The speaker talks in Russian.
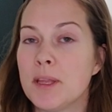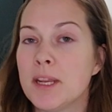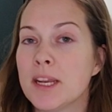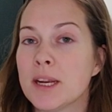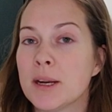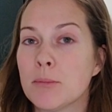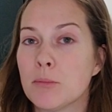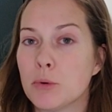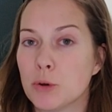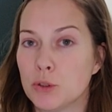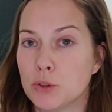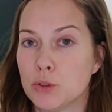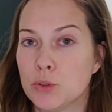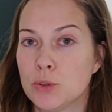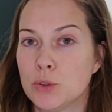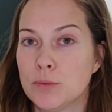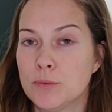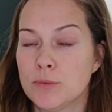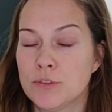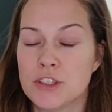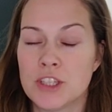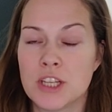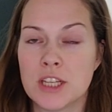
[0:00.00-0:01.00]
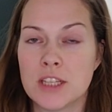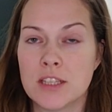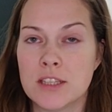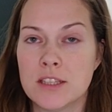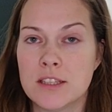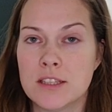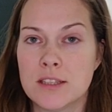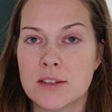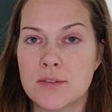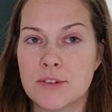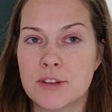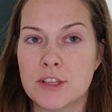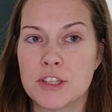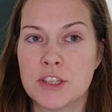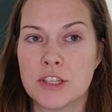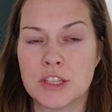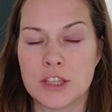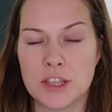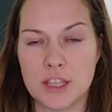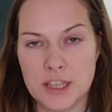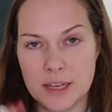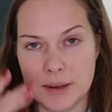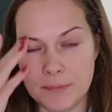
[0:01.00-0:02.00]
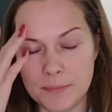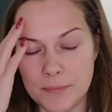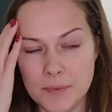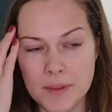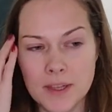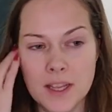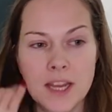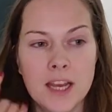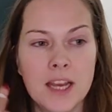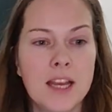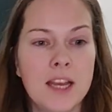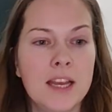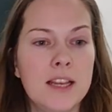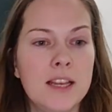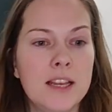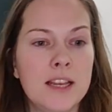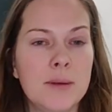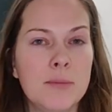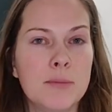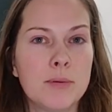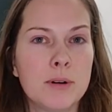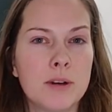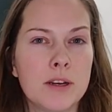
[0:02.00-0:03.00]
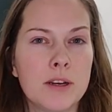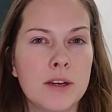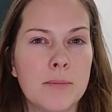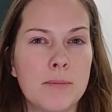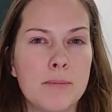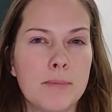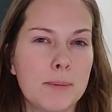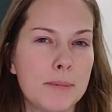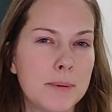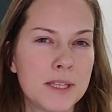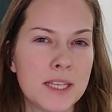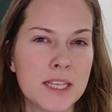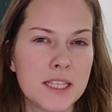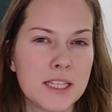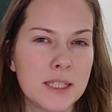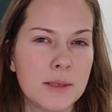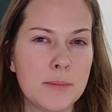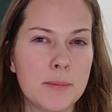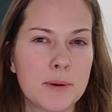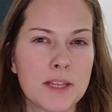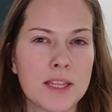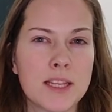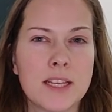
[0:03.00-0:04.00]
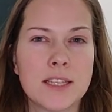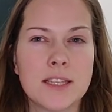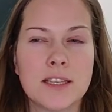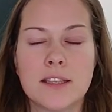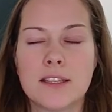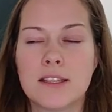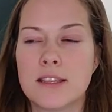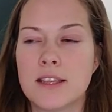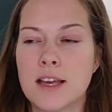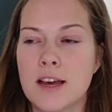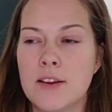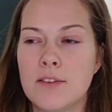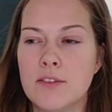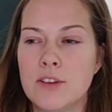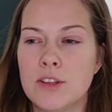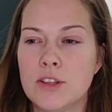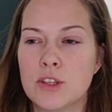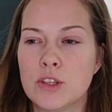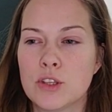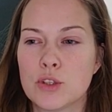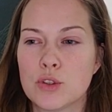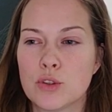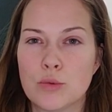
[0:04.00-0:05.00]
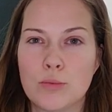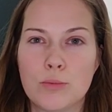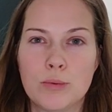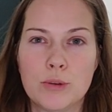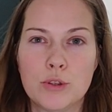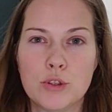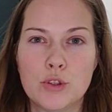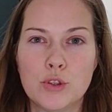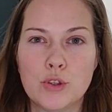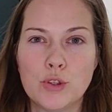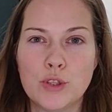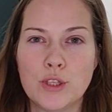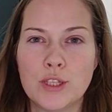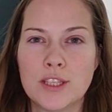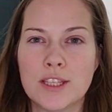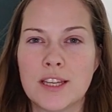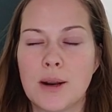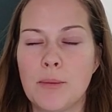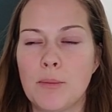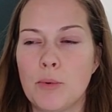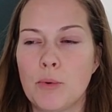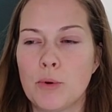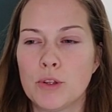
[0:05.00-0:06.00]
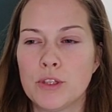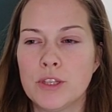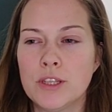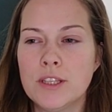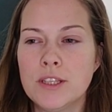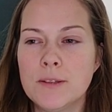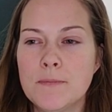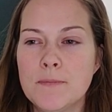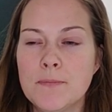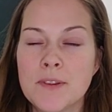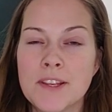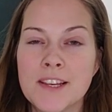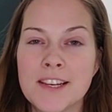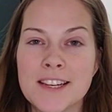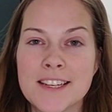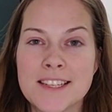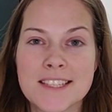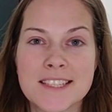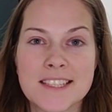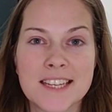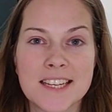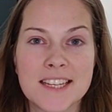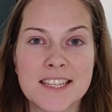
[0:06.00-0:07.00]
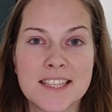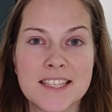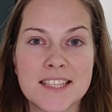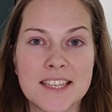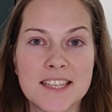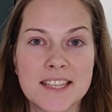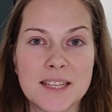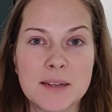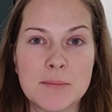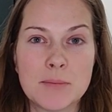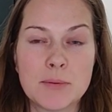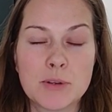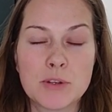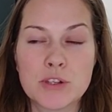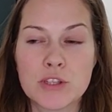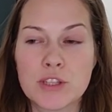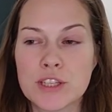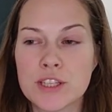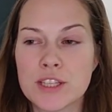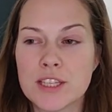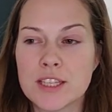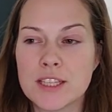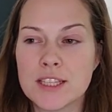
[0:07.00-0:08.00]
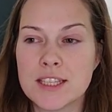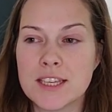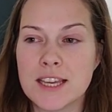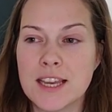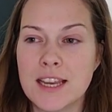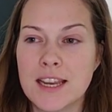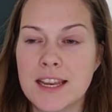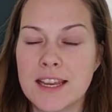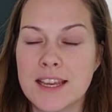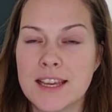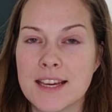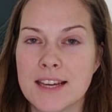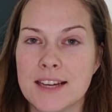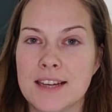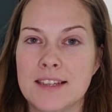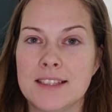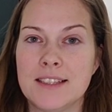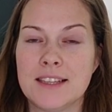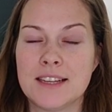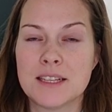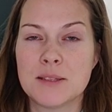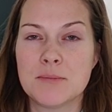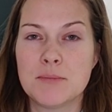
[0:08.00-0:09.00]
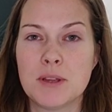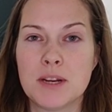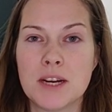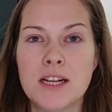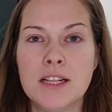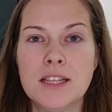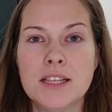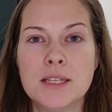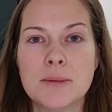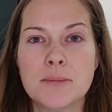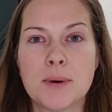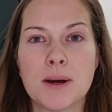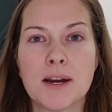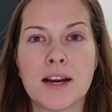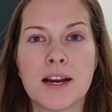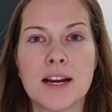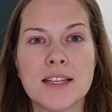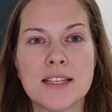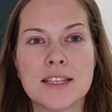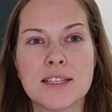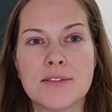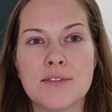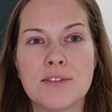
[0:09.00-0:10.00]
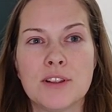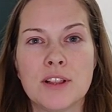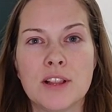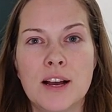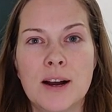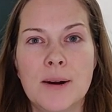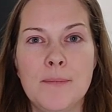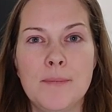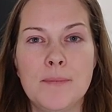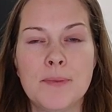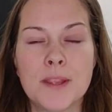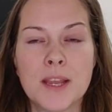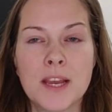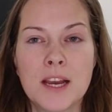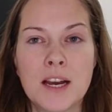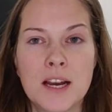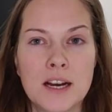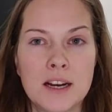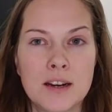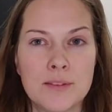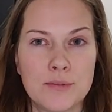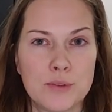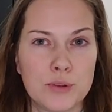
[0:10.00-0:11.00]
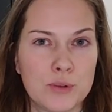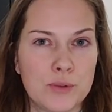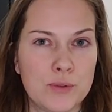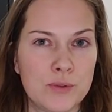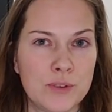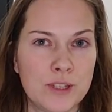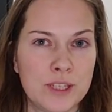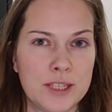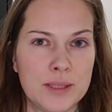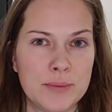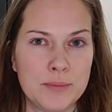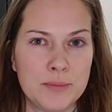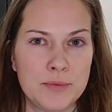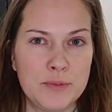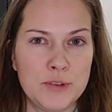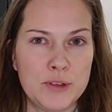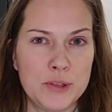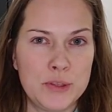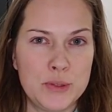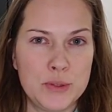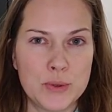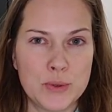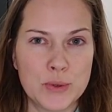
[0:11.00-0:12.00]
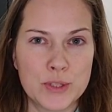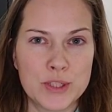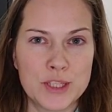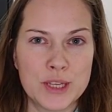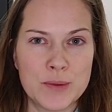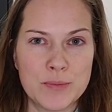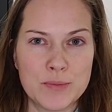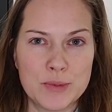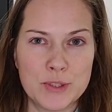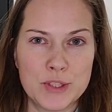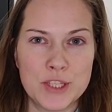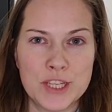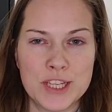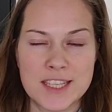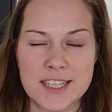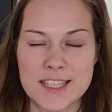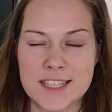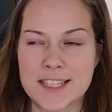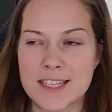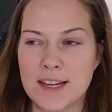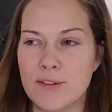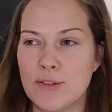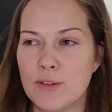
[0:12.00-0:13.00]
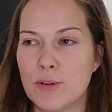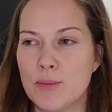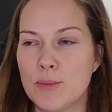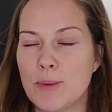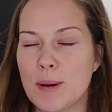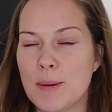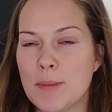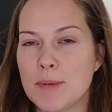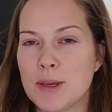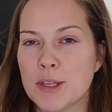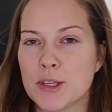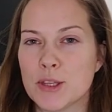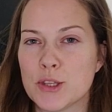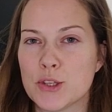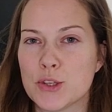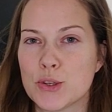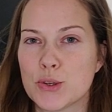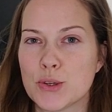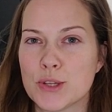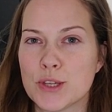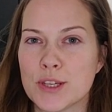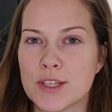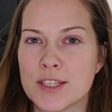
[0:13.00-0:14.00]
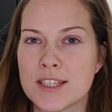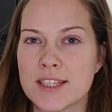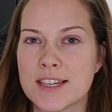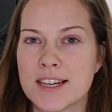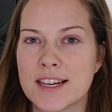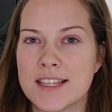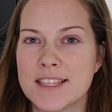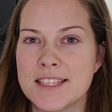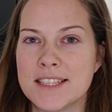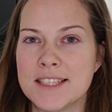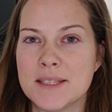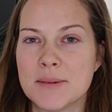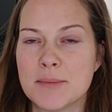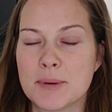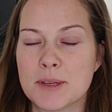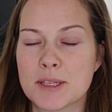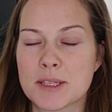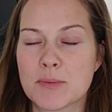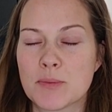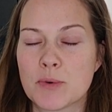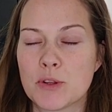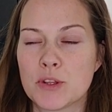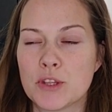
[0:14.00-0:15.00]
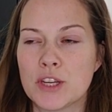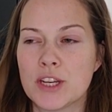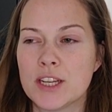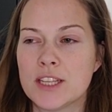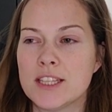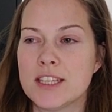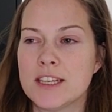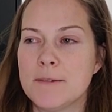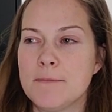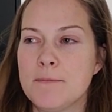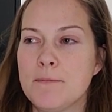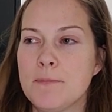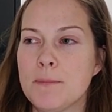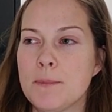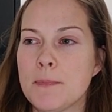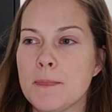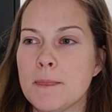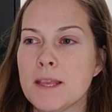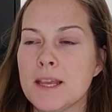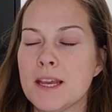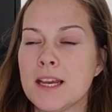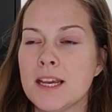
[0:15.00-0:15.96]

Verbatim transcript: в переработку, в частности в H&M, либо попытаться продать это на Авито, чтобы что-то заработать. Кстати, на прошлой неделе я, когда разбиралась, показывала вот в этом видео, где-нибудь здесь оставлю пометочку, если хотите, посмотрите.